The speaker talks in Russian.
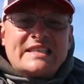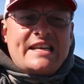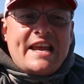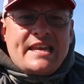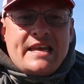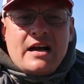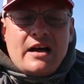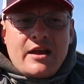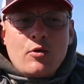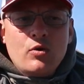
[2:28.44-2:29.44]
средний,
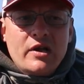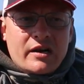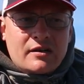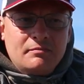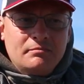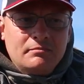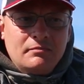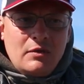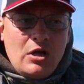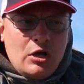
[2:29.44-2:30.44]
регуляр.
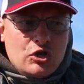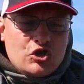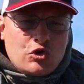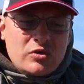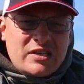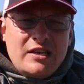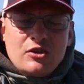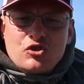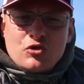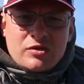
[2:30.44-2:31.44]
Жесткий,
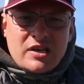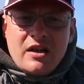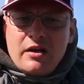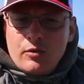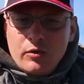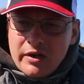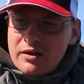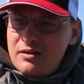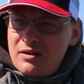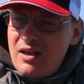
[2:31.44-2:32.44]
жесткий
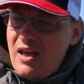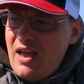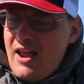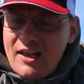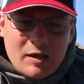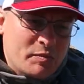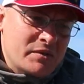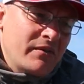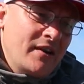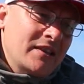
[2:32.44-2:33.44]
регуляр. Это
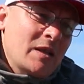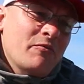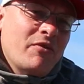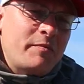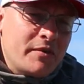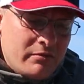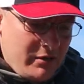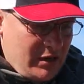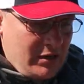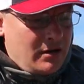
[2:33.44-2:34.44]
позволяет нам,
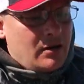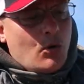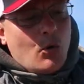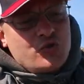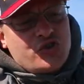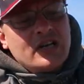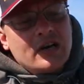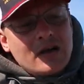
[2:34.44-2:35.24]
во-первых, а, очень